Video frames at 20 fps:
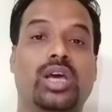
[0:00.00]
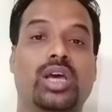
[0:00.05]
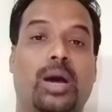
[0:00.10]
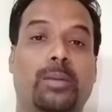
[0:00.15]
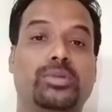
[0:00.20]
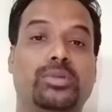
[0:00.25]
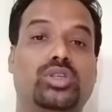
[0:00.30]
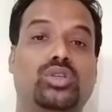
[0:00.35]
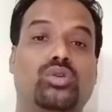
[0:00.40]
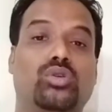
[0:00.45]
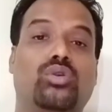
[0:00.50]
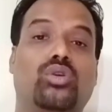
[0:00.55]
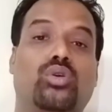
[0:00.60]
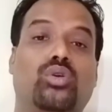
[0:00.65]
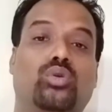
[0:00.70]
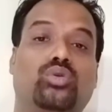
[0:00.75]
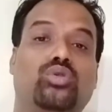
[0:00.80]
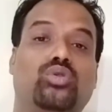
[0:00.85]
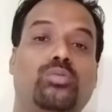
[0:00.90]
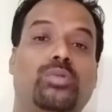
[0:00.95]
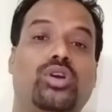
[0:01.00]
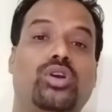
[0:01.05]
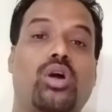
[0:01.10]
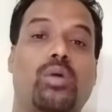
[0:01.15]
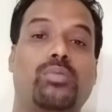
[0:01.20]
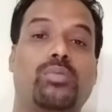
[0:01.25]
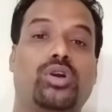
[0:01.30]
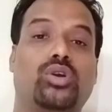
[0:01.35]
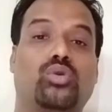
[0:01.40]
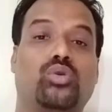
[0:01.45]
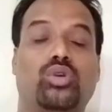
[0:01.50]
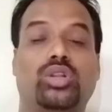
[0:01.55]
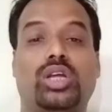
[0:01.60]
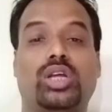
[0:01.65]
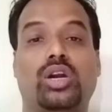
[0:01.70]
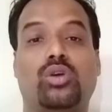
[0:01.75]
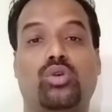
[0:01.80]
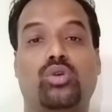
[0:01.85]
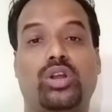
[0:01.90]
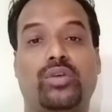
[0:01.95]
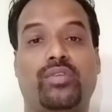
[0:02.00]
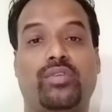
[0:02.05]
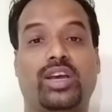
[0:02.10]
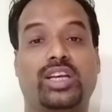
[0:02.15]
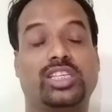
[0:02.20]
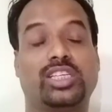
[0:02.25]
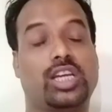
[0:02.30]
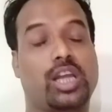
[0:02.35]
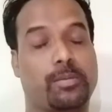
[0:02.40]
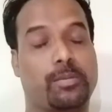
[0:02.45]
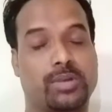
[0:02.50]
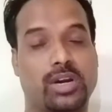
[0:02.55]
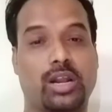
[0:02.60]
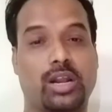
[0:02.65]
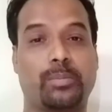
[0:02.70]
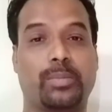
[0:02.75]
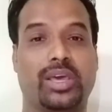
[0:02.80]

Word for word: আমি যদি কোনো নতুন ভিডিও আপলোড করি তার নোটিফিকেশান আপনারা